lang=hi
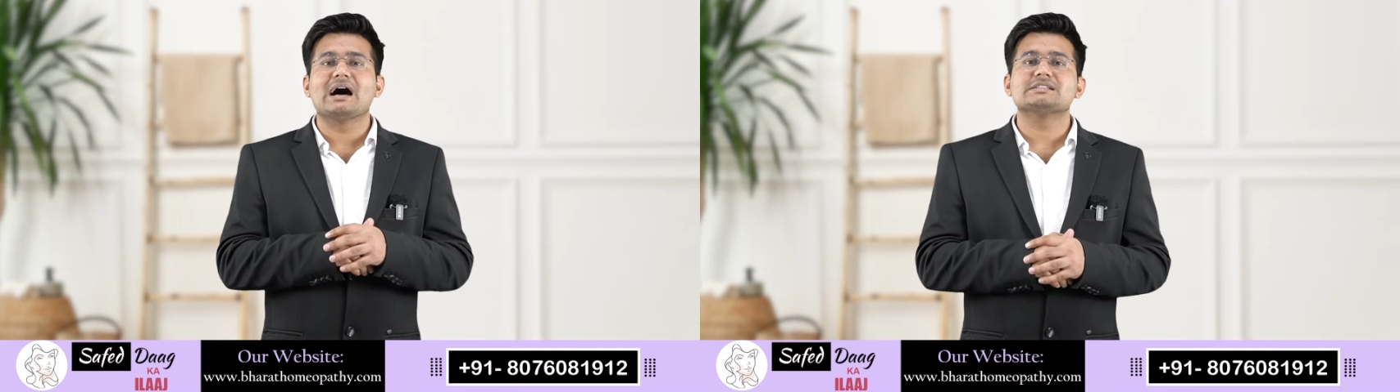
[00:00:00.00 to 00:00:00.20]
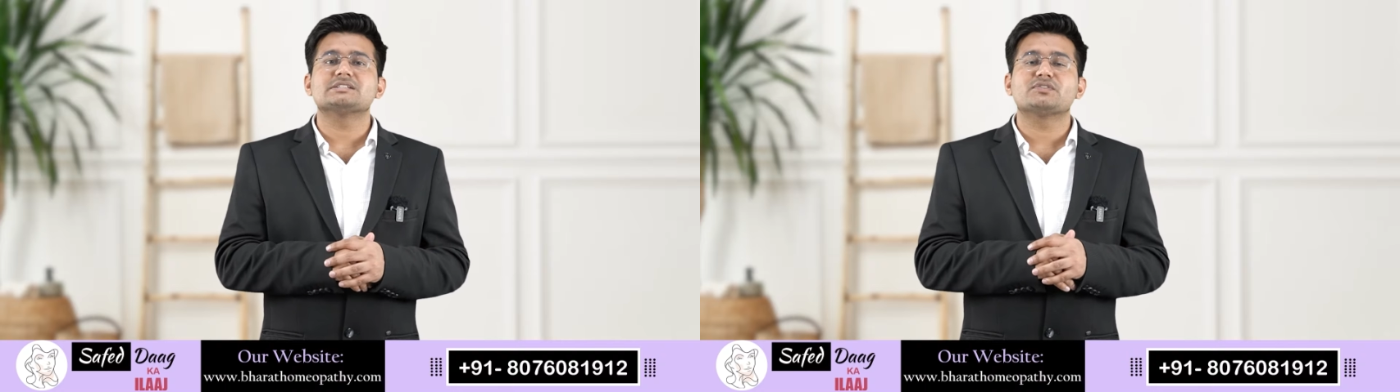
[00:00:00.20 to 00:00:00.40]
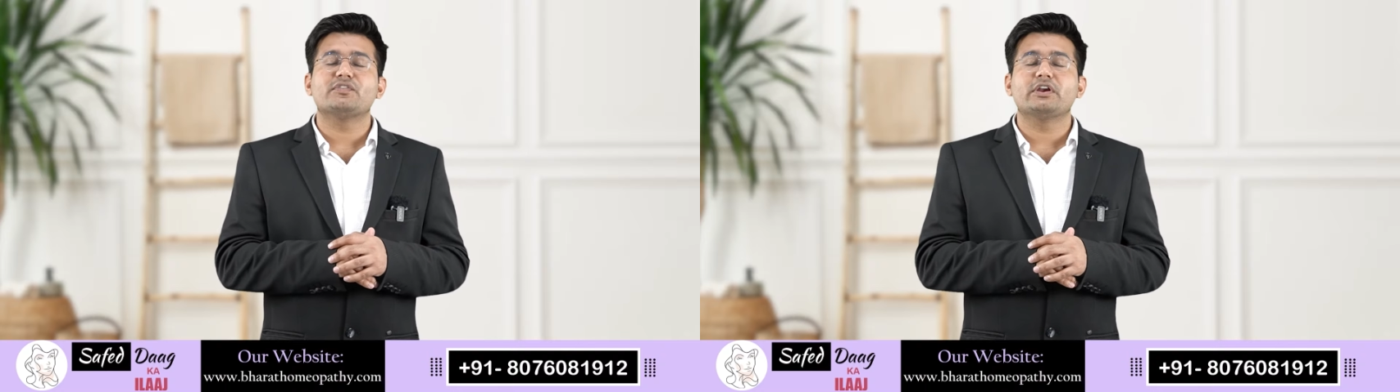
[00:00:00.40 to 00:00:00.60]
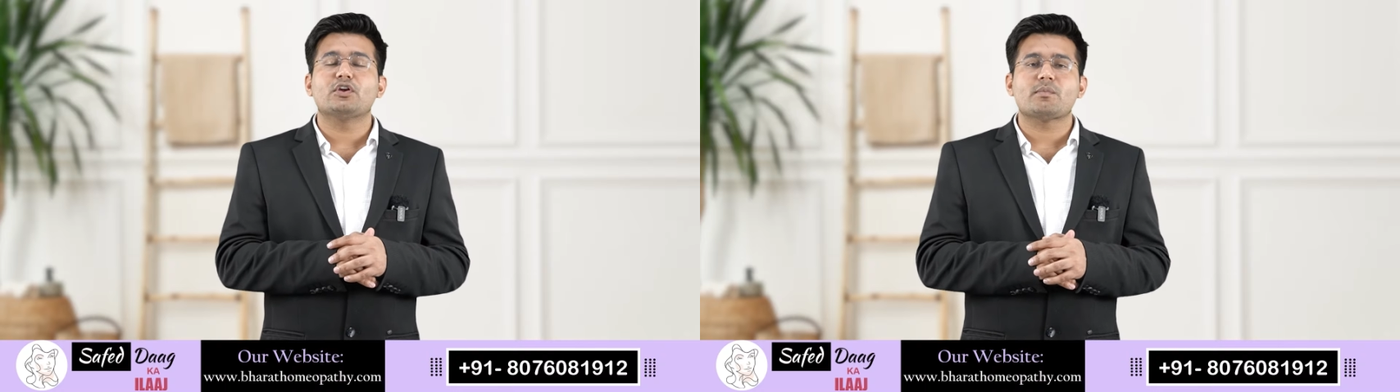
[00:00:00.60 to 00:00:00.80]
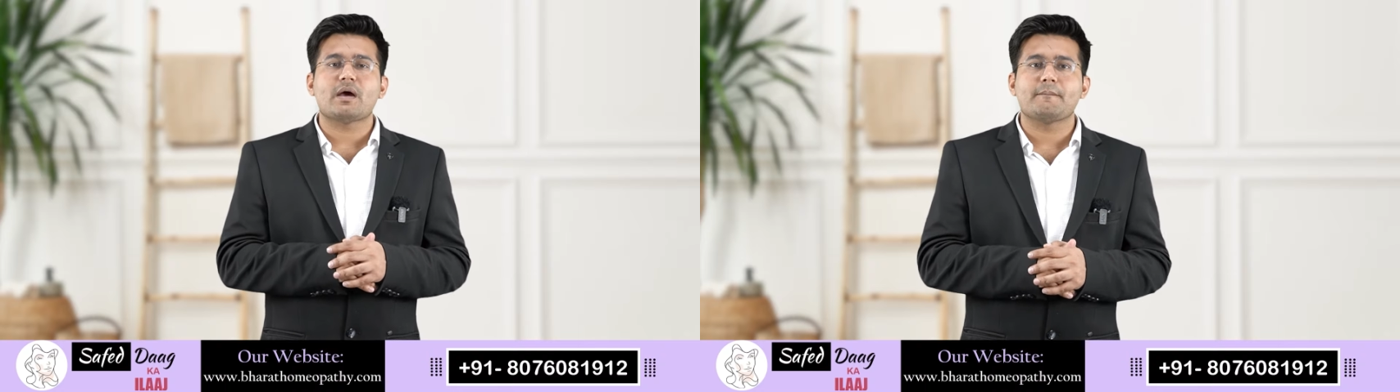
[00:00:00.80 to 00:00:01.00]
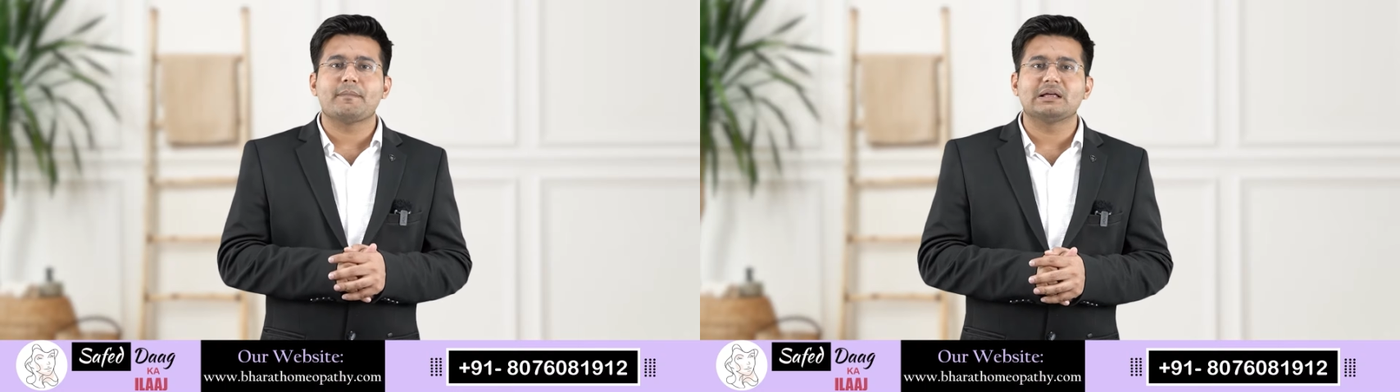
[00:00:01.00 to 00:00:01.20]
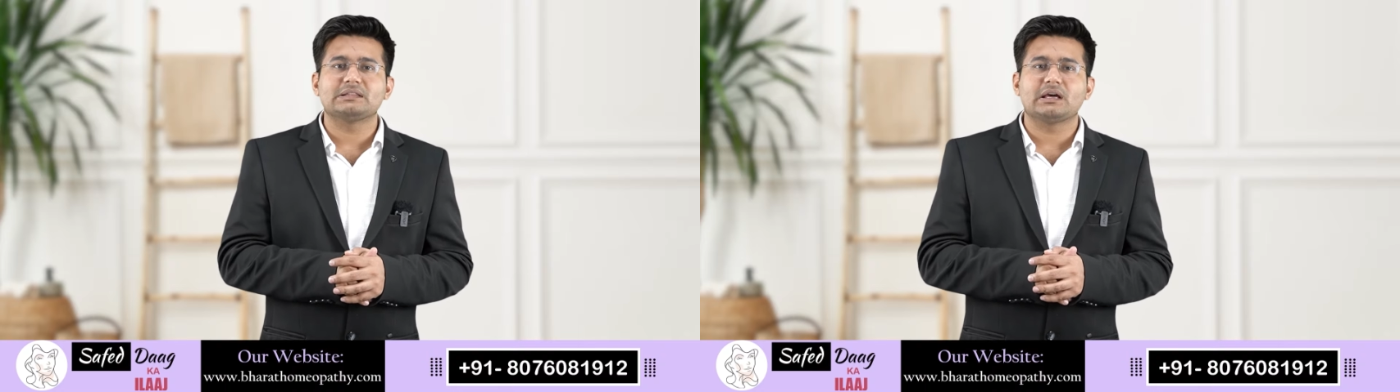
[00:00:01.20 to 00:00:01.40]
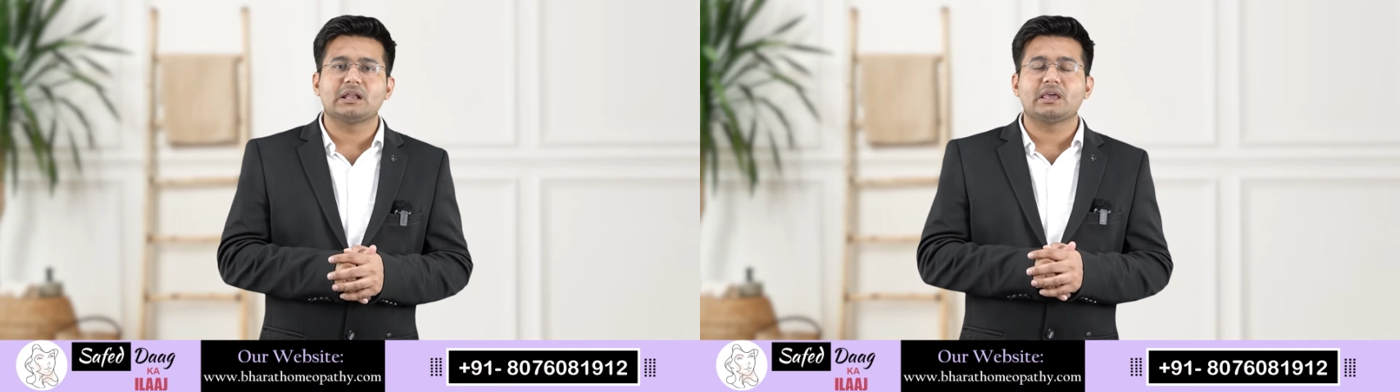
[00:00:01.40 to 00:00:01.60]
आज इस वीडियो में हम
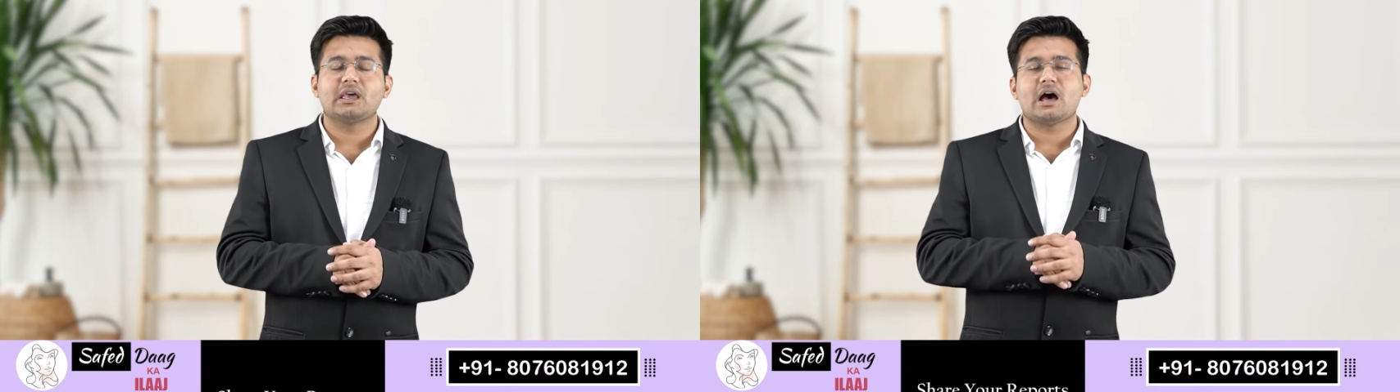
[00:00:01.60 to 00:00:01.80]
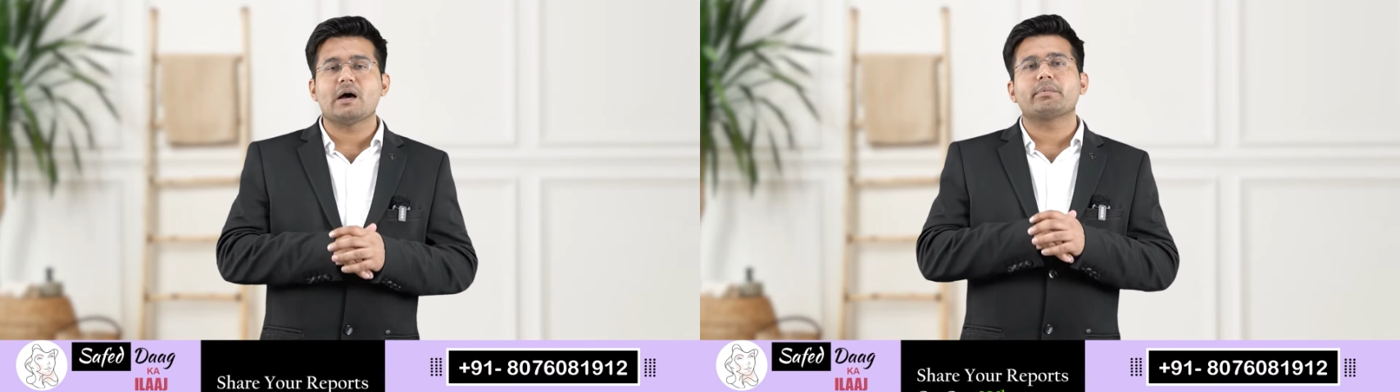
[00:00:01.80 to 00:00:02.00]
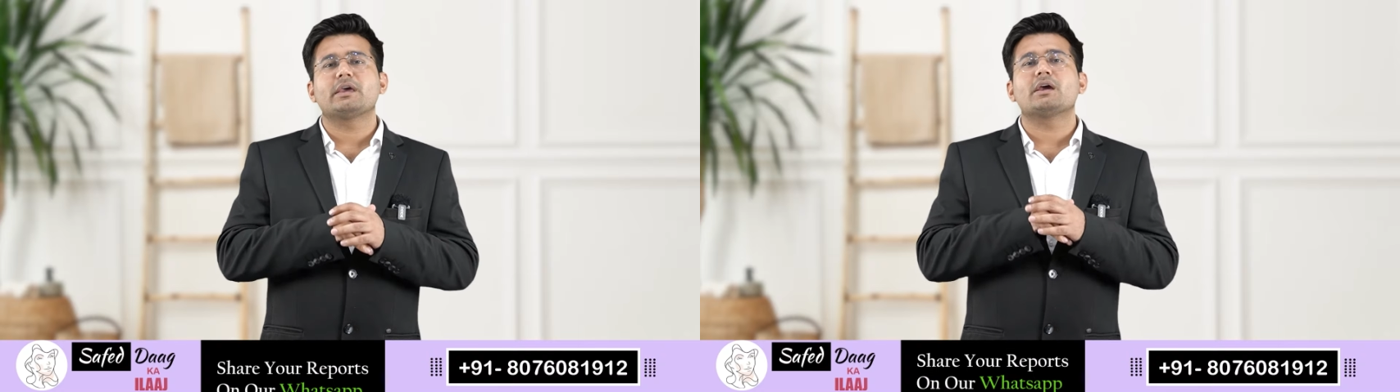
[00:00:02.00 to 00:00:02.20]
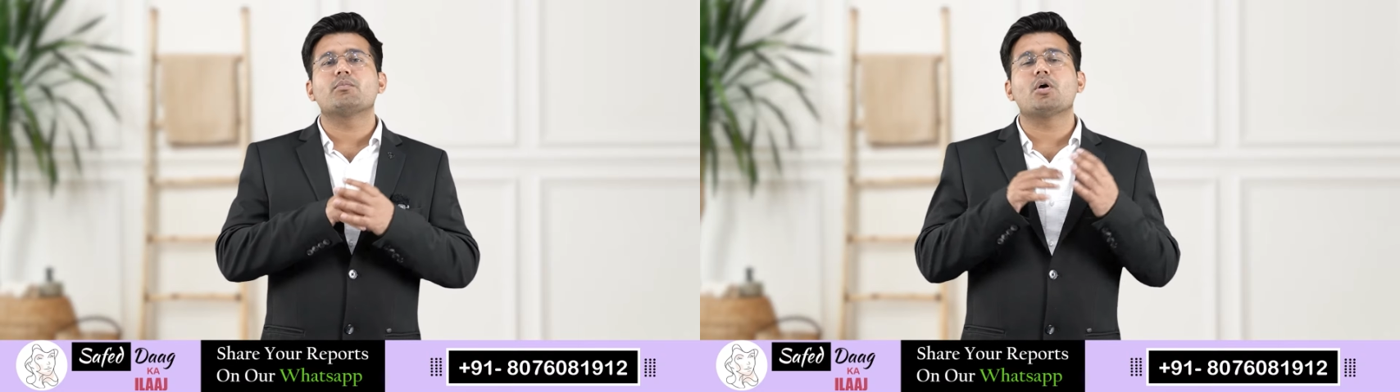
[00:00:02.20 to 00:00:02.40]
बात करेंगे आपके एक